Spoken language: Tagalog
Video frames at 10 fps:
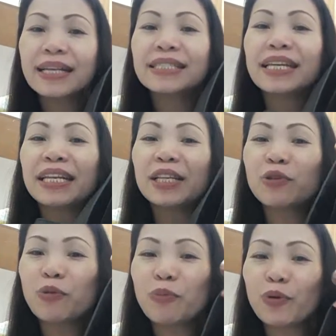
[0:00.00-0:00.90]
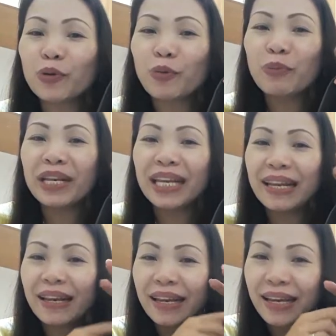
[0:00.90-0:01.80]
Sanit ko po to
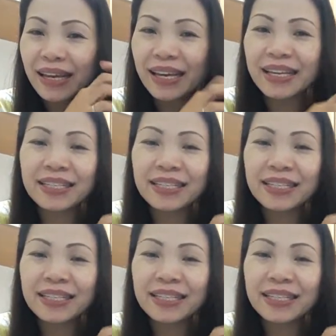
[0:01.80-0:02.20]
binili.